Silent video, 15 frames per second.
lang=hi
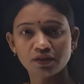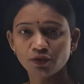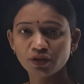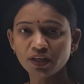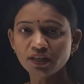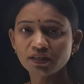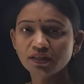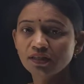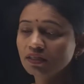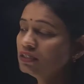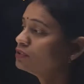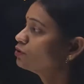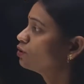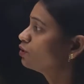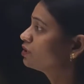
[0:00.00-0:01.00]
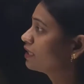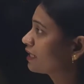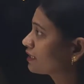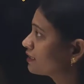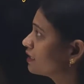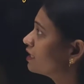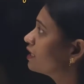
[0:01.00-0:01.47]
ओके तो
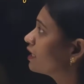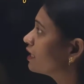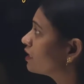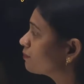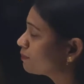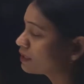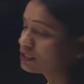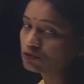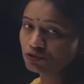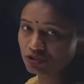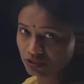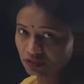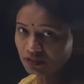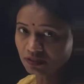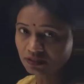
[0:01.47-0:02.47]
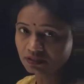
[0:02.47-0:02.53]
देखते हैं एयर पल्यूशन